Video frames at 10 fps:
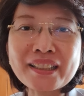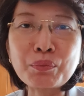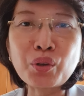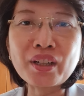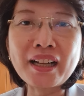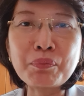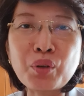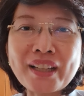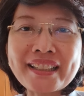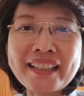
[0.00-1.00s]
semoga
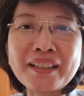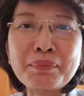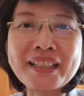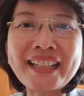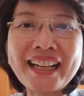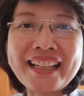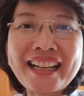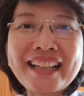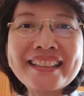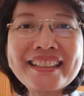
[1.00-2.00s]
puasanya berjalan
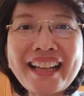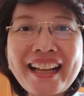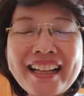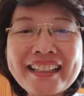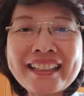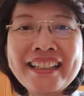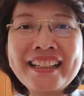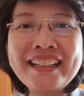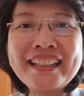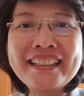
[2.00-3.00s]
lancar
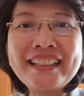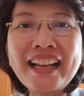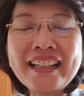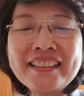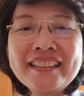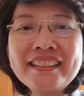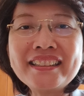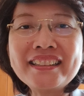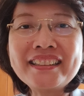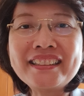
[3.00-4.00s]
dan
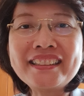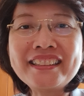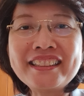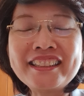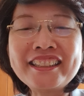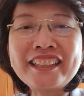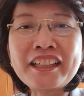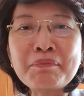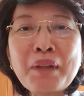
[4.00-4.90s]
uh,